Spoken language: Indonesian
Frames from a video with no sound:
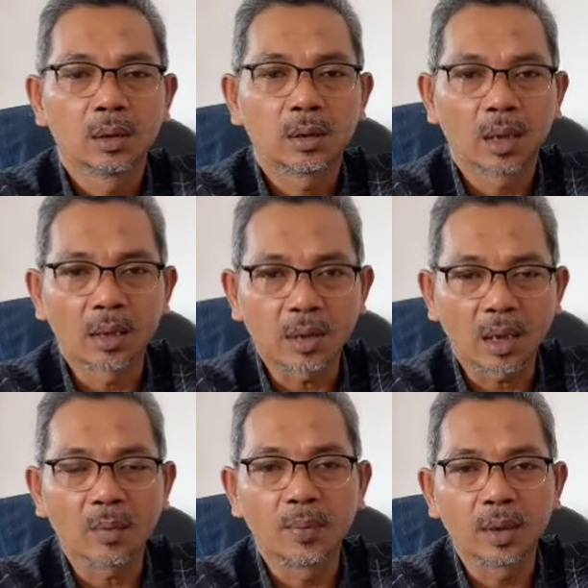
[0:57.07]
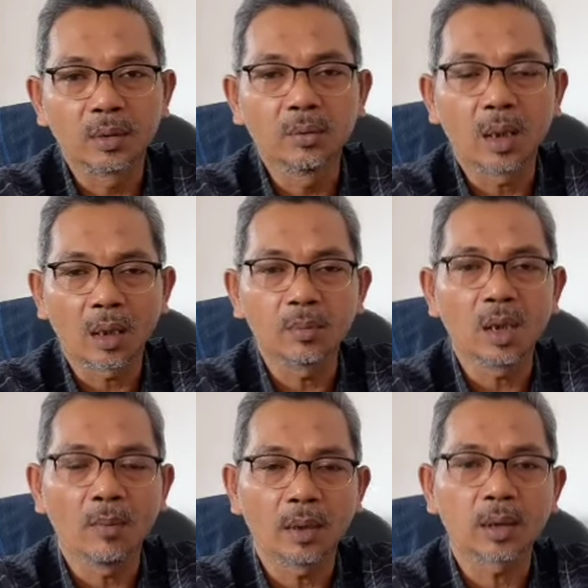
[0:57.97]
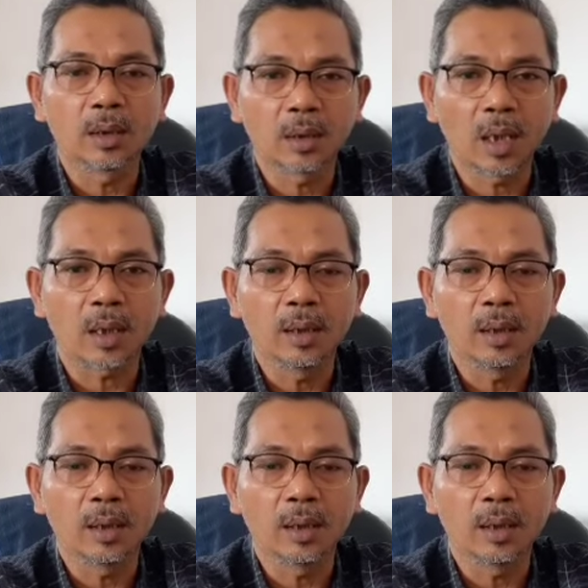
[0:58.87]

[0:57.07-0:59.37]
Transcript: dengan cara begitu akan menyelamatkan negara.